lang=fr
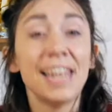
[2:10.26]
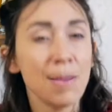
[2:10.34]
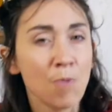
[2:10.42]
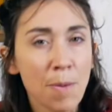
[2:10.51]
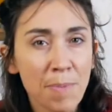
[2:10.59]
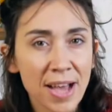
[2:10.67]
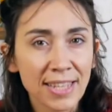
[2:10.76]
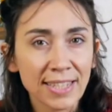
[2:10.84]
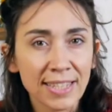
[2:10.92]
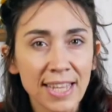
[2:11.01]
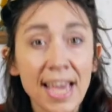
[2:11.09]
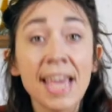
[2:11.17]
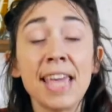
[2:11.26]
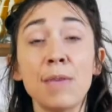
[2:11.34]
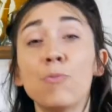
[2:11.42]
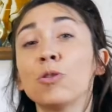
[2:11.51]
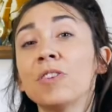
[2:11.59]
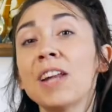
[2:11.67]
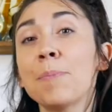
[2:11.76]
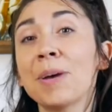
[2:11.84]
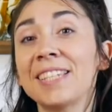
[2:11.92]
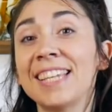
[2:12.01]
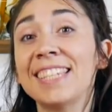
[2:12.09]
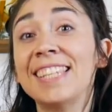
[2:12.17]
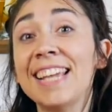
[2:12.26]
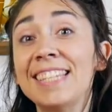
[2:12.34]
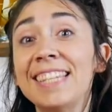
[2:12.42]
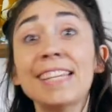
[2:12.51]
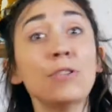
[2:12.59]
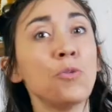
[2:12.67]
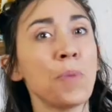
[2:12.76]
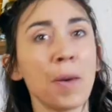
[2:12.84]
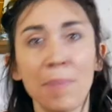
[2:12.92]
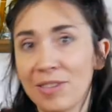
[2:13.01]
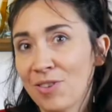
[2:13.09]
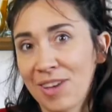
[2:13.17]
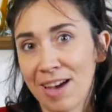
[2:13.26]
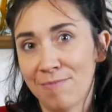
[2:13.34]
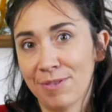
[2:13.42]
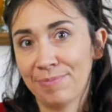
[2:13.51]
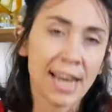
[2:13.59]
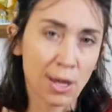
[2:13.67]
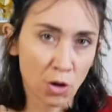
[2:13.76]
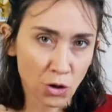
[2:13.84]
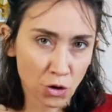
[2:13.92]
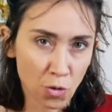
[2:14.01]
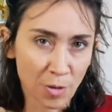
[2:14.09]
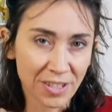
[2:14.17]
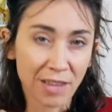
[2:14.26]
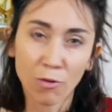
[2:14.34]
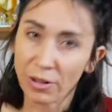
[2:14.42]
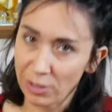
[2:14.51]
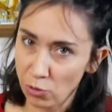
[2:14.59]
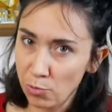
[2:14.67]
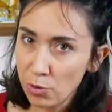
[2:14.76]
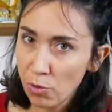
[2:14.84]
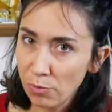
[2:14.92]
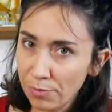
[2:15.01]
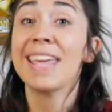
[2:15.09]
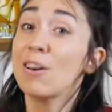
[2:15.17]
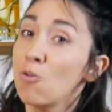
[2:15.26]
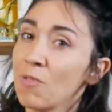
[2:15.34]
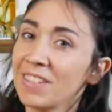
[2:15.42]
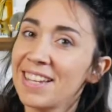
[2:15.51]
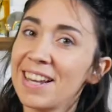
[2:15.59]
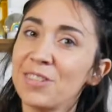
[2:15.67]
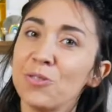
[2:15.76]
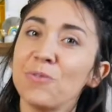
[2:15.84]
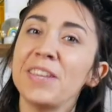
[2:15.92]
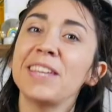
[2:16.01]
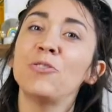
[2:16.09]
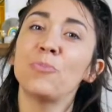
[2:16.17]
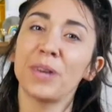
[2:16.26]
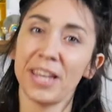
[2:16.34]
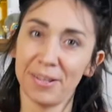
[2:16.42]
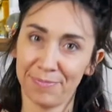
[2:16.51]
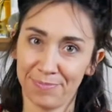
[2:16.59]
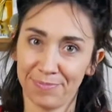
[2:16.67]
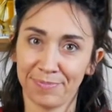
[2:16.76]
Les mois passent, et pourtant la princesse Daisy ne perd pas un gramme. La coach commence à avoir des soupçons et commence à la surveiller de près.